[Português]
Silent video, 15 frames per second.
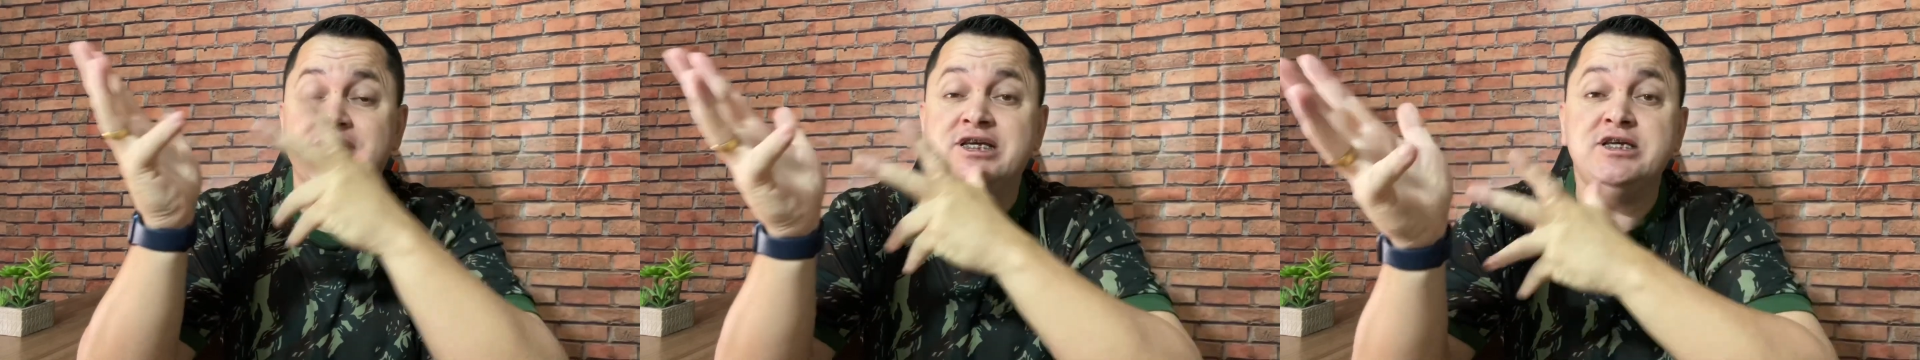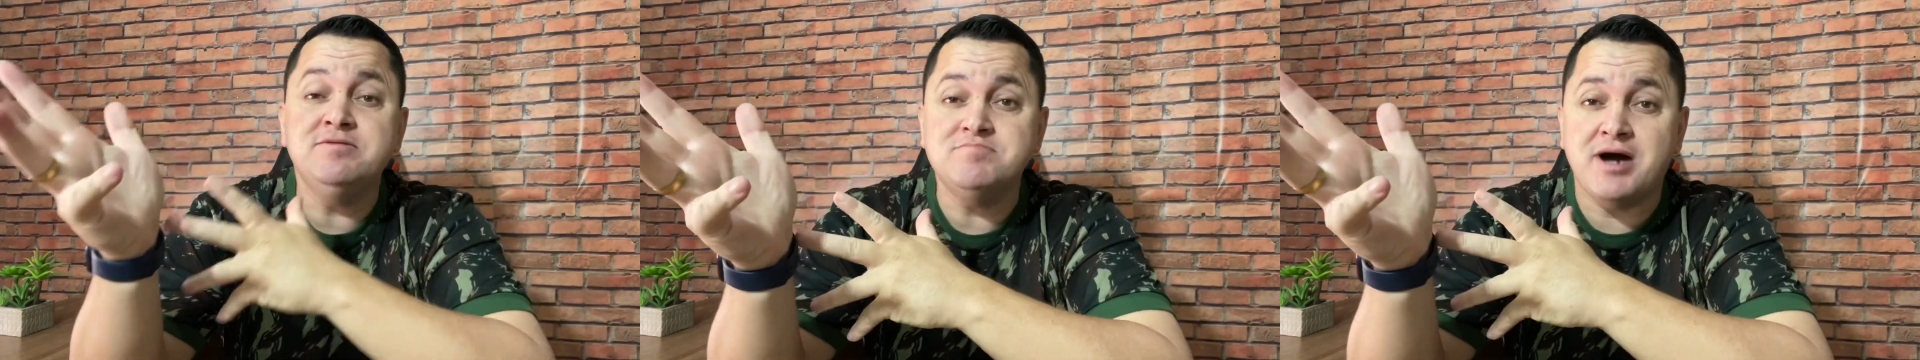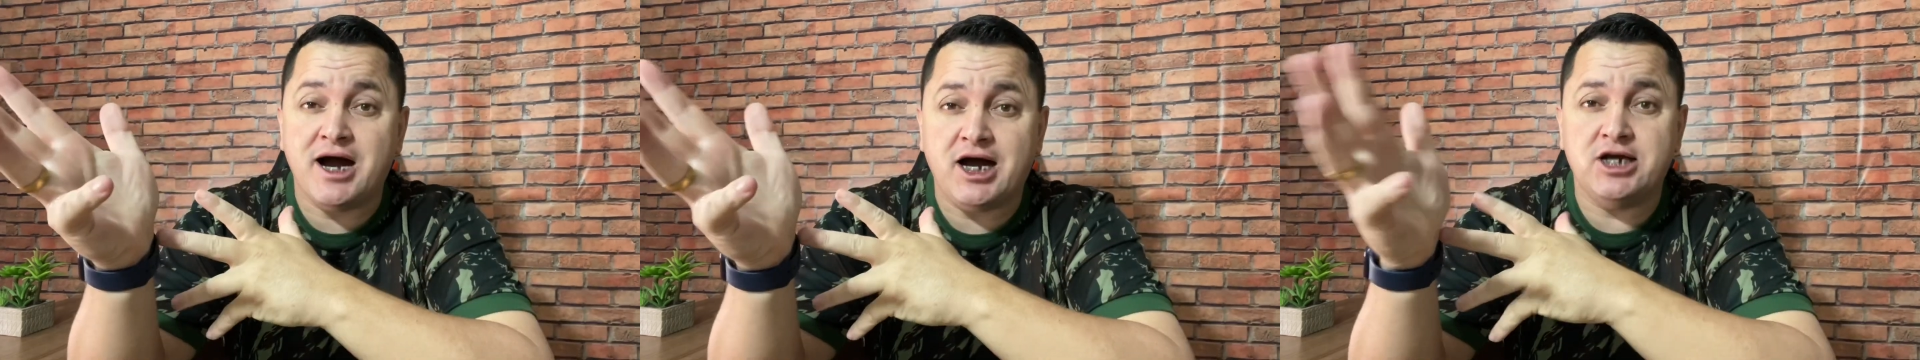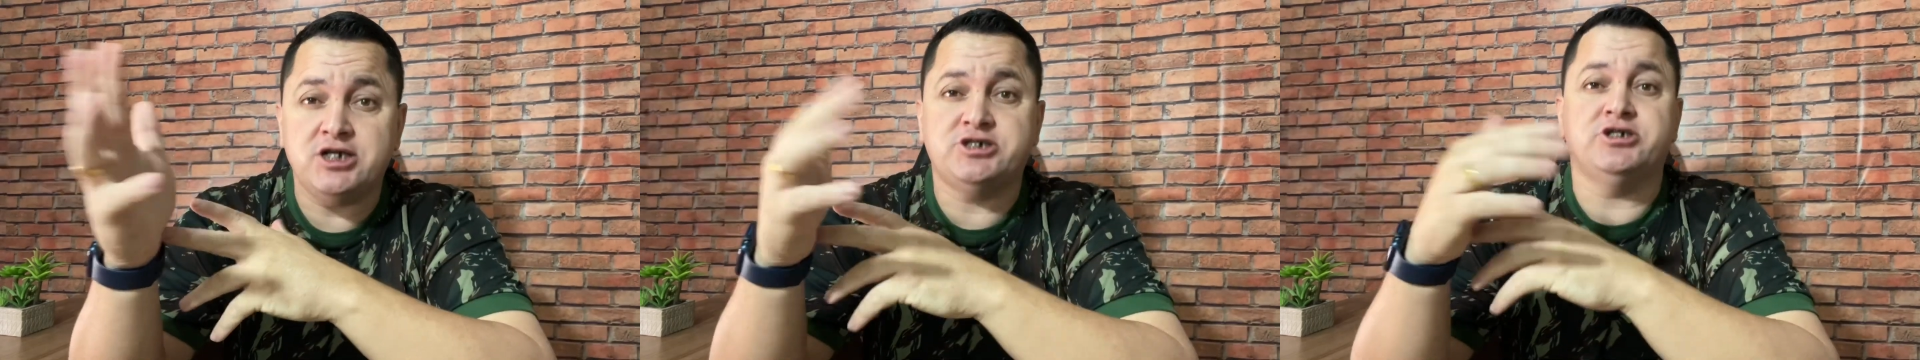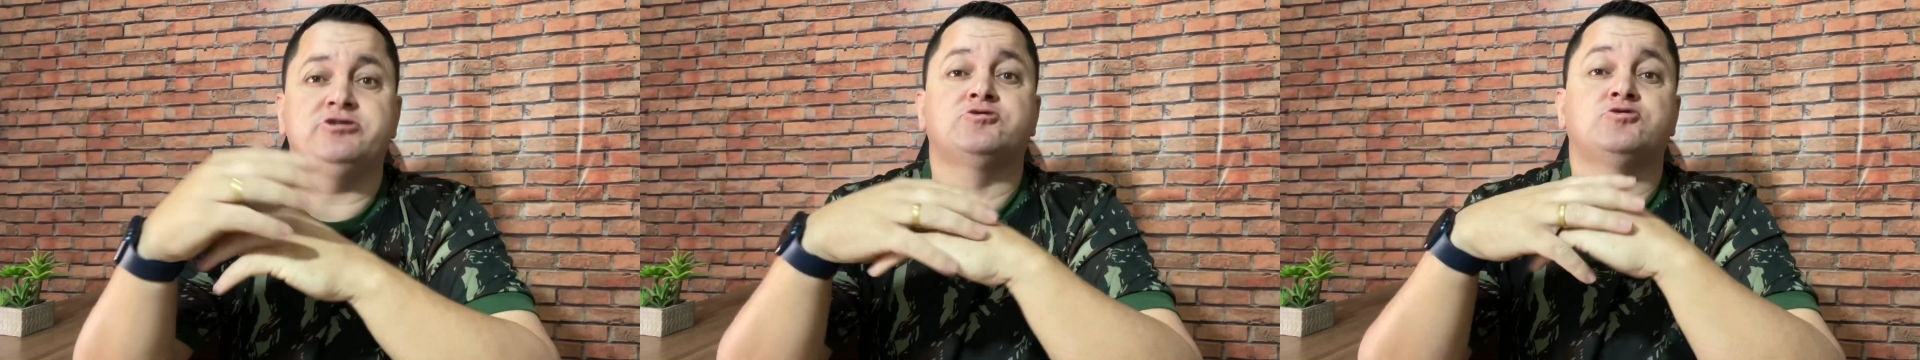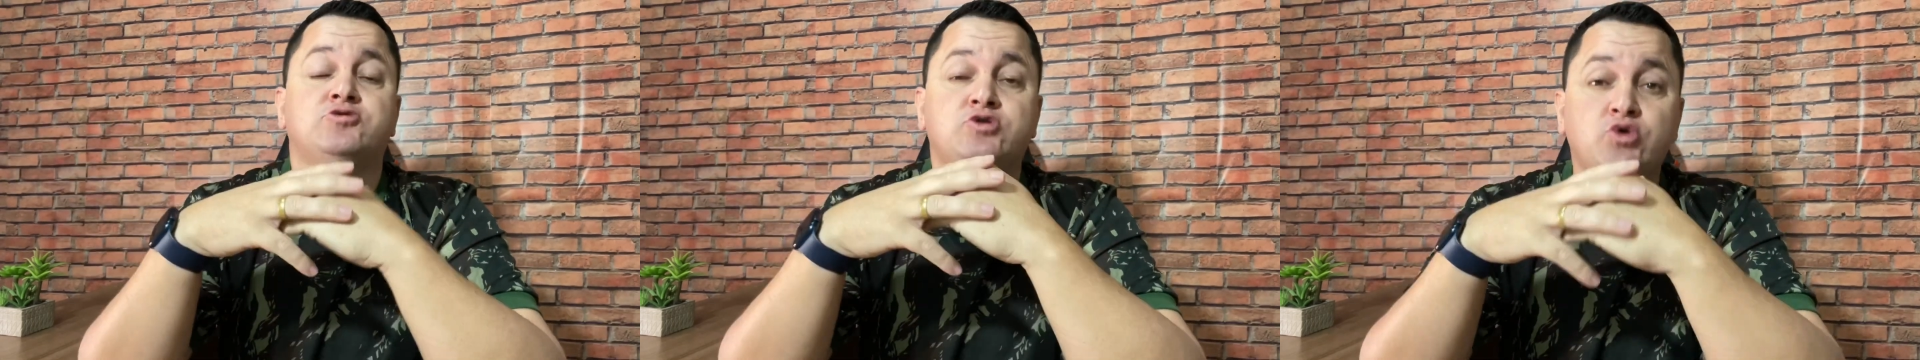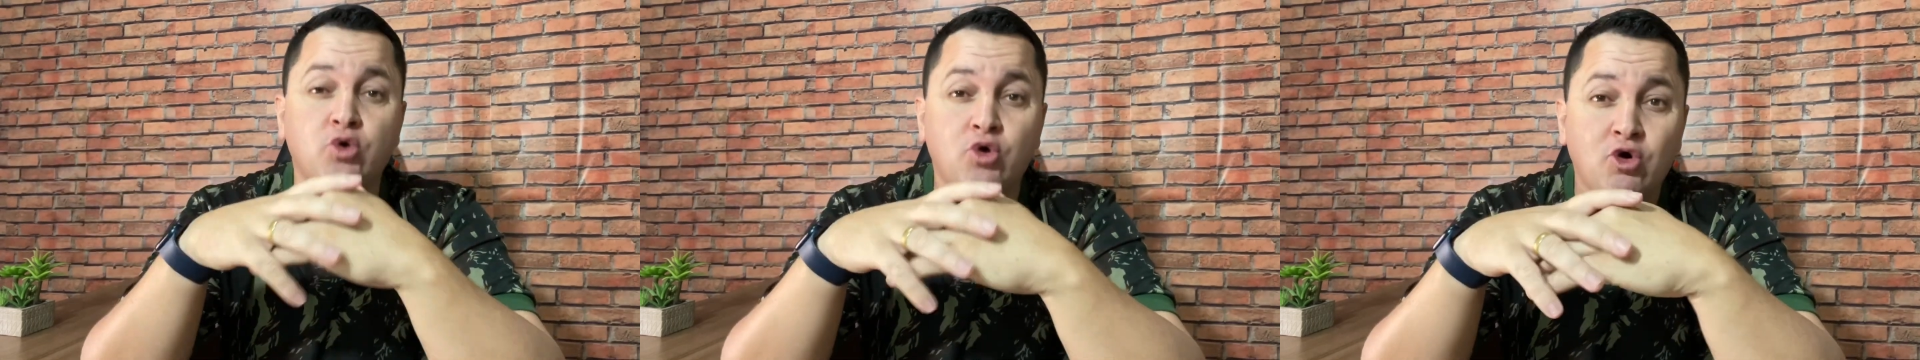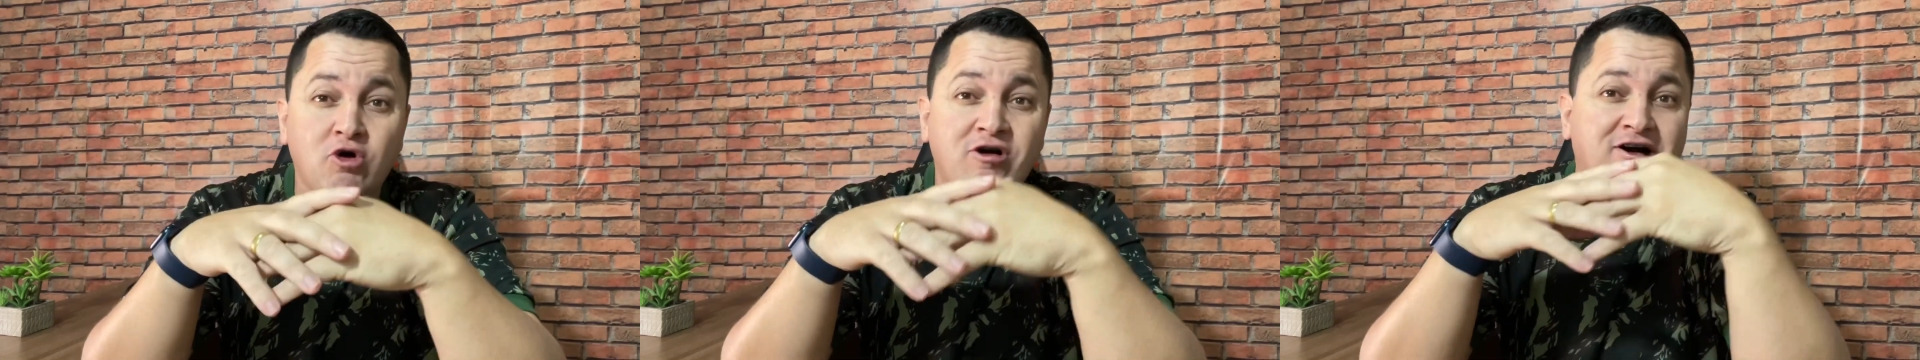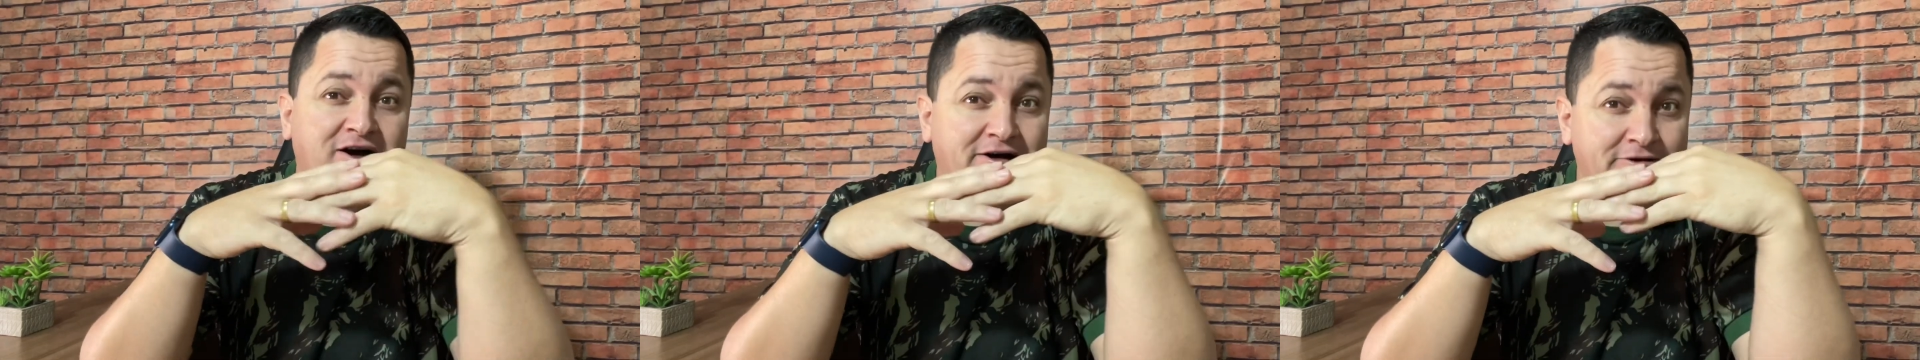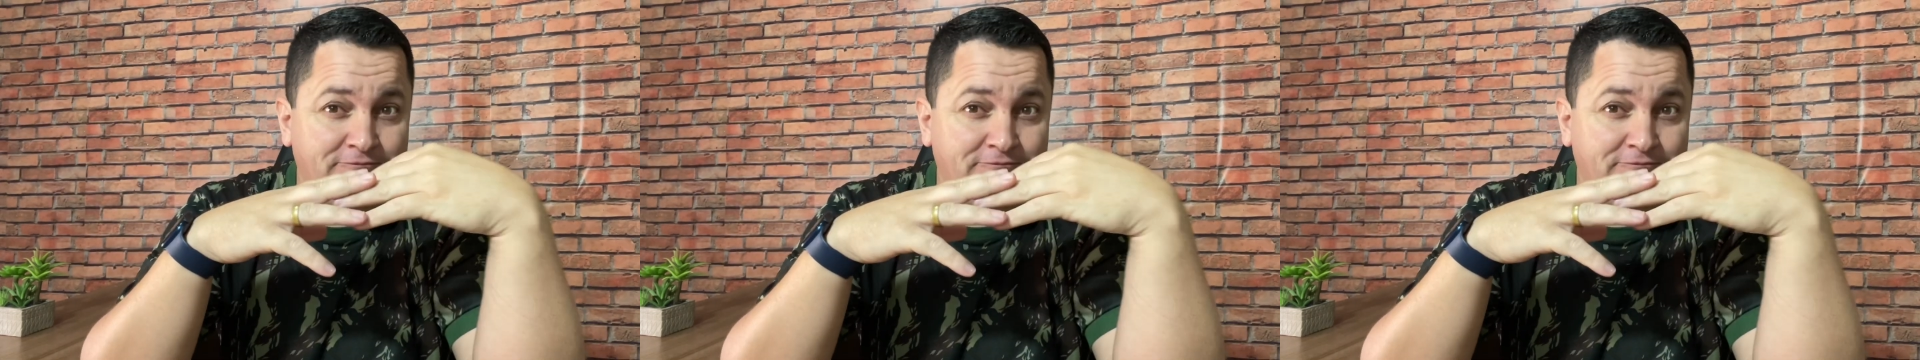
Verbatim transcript: imagens do